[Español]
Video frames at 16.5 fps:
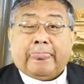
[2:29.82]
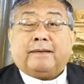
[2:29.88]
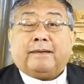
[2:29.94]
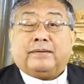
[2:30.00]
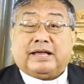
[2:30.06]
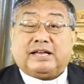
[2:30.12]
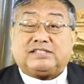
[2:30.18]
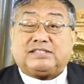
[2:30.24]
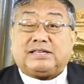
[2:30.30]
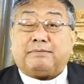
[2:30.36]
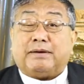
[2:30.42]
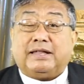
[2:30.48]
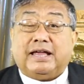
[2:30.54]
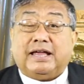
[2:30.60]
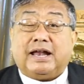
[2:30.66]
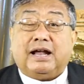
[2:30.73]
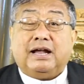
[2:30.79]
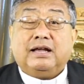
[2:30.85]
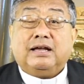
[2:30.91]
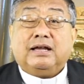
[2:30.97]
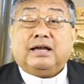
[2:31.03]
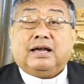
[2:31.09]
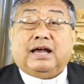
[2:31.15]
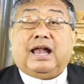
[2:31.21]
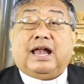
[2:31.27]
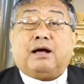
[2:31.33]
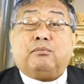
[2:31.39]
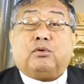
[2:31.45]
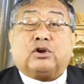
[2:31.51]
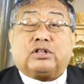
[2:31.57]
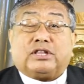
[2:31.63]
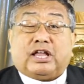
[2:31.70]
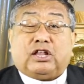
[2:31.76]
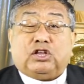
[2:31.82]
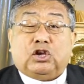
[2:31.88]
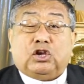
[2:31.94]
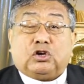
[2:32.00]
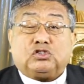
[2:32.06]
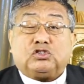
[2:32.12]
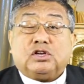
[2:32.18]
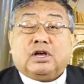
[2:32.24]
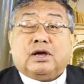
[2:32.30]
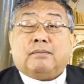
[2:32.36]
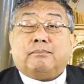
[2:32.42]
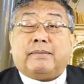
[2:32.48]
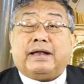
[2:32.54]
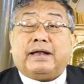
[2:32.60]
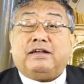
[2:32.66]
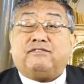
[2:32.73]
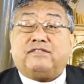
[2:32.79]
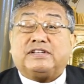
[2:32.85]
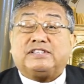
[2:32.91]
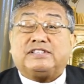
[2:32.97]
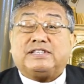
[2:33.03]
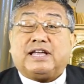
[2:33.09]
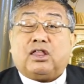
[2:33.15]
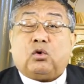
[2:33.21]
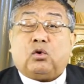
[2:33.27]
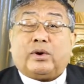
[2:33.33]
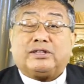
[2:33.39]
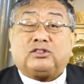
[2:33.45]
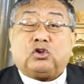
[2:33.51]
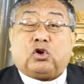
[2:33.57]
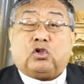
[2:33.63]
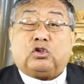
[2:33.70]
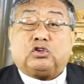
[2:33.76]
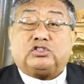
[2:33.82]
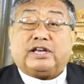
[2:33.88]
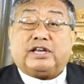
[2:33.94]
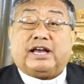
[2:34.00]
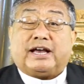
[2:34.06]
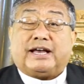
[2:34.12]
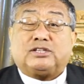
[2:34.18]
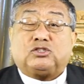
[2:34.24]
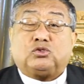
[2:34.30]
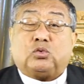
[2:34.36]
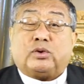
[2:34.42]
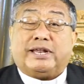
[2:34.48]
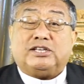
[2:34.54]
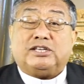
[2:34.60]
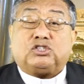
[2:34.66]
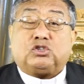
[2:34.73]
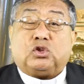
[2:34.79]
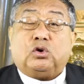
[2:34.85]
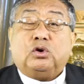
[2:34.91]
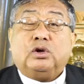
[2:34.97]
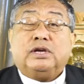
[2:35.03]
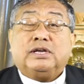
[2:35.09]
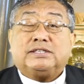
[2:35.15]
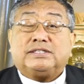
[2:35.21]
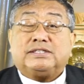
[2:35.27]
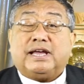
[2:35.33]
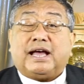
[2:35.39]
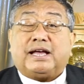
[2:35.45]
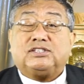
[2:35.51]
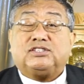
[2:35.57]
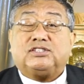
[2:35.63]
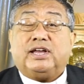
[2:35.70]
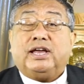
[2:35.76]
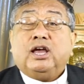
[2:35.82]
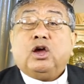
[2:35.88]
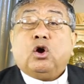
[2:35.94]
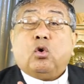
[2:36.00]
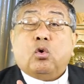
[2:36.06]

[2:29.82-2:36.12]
De esta manera, el amor de Dios manifestado a todos en Jesucristo se hace